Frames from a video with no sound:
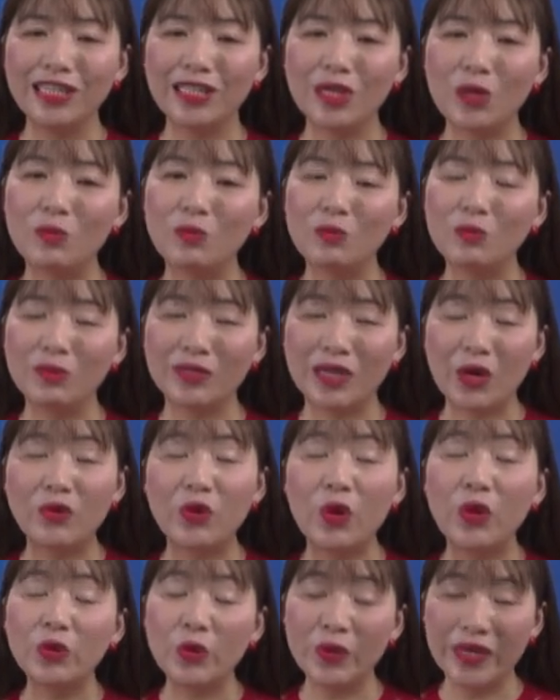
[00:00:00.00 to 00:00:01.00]
Trong câu
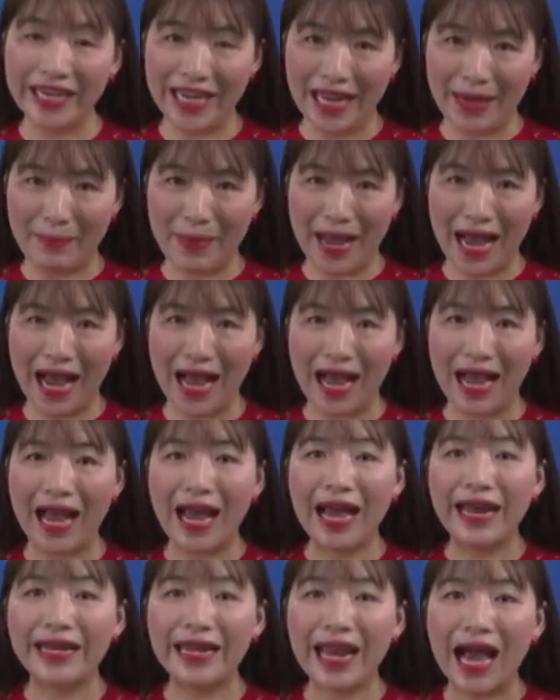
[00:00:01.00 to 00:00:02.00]
nói của người đàn bà
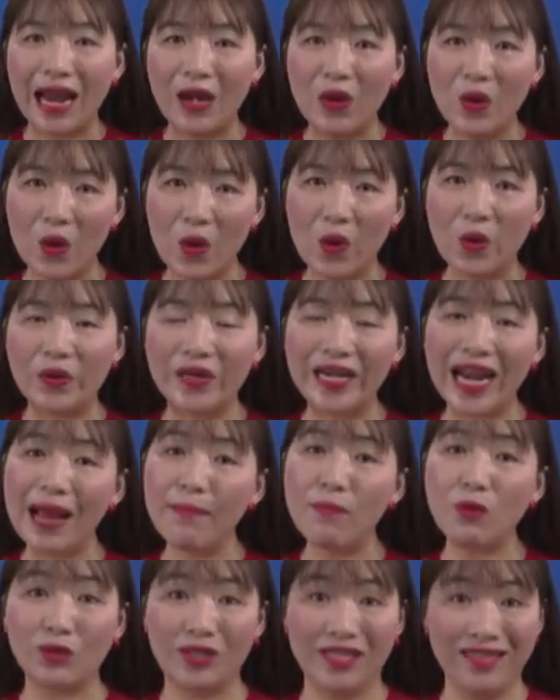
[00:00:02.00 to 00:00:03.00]
đã lộ ra
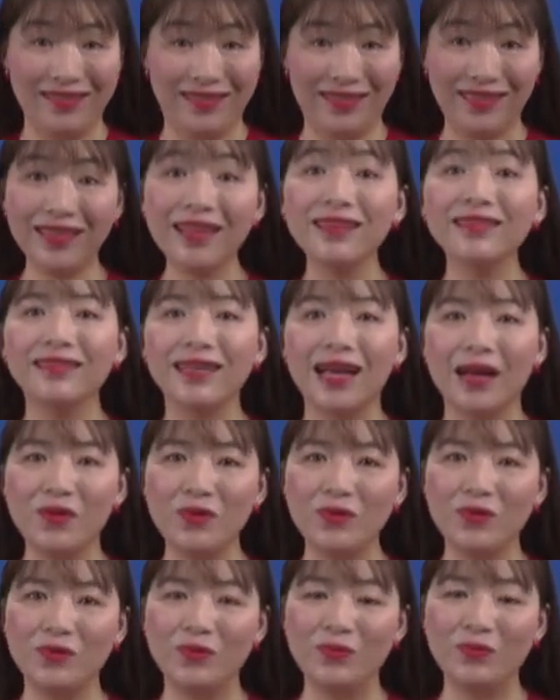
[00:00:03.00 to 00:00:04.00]
một sự sắc sảo.
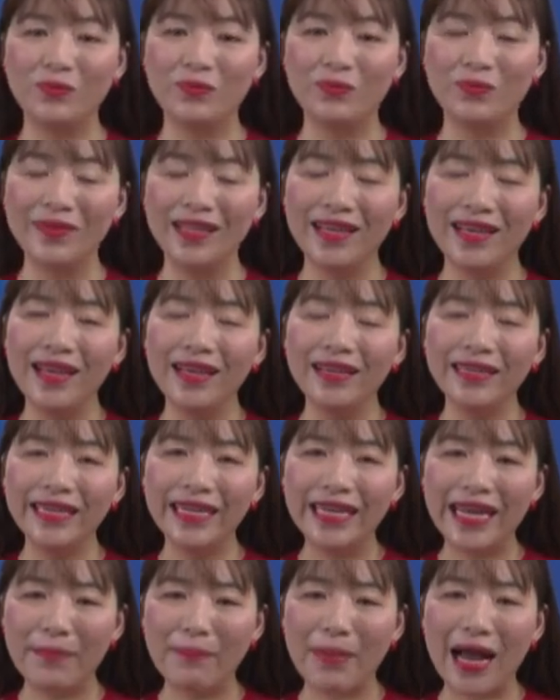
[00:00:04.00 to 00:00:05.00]

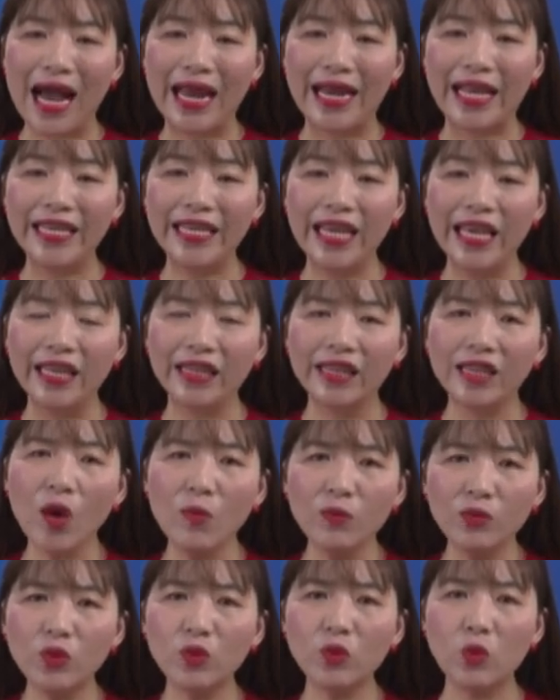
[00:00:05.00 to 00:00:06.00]
Người đàn bà đã nhìn
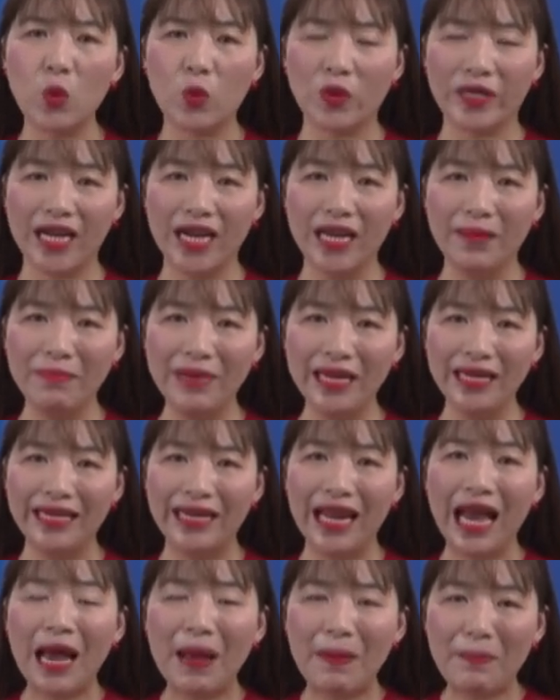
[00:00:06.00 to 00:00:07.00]
thông suốt cuộc đời mình
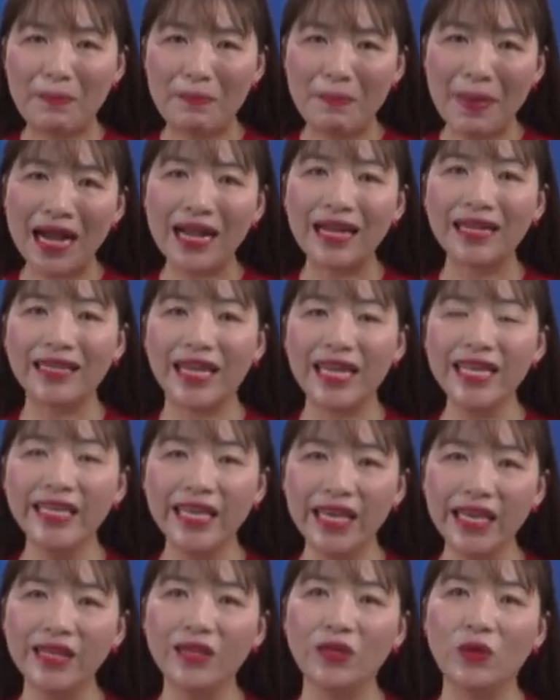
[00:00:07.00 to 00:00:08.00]
bằng cái
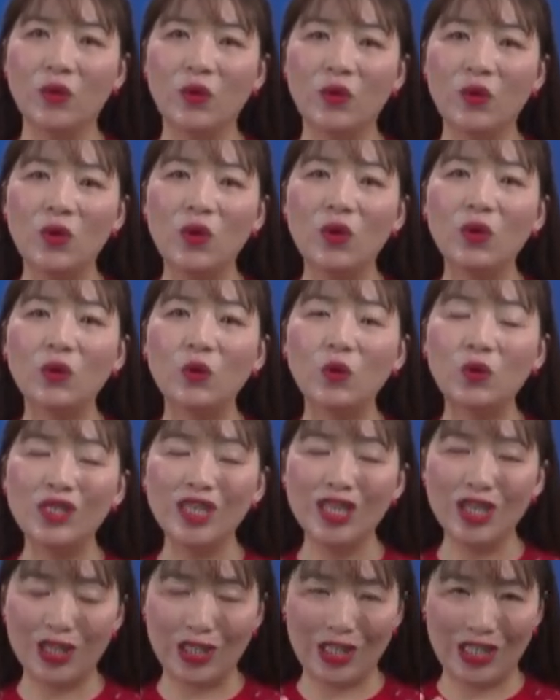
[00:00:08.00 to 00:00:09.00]
nhìn của
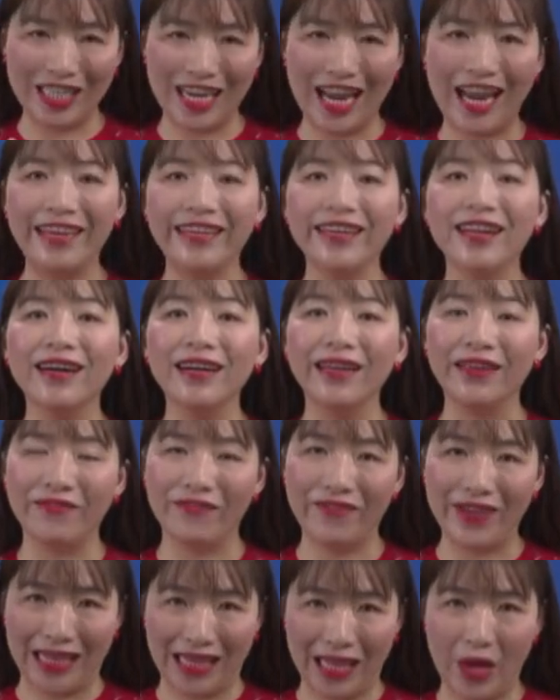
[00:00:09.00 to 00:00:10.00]
sự trải đời
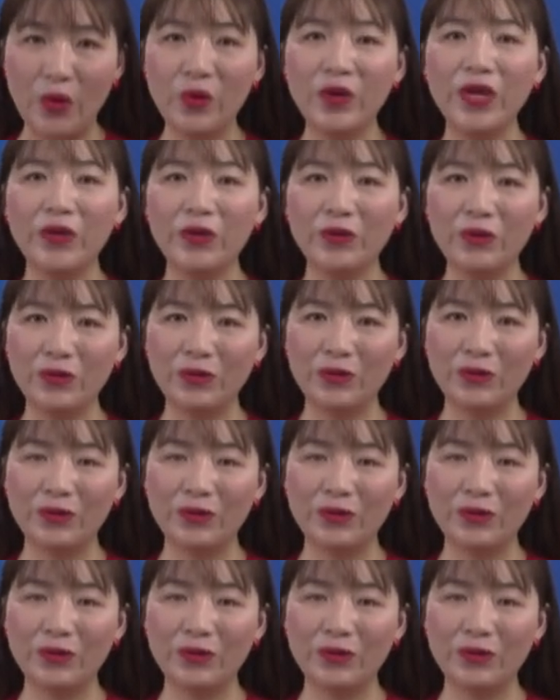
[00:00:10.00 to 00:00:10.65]
và thấu hiểu.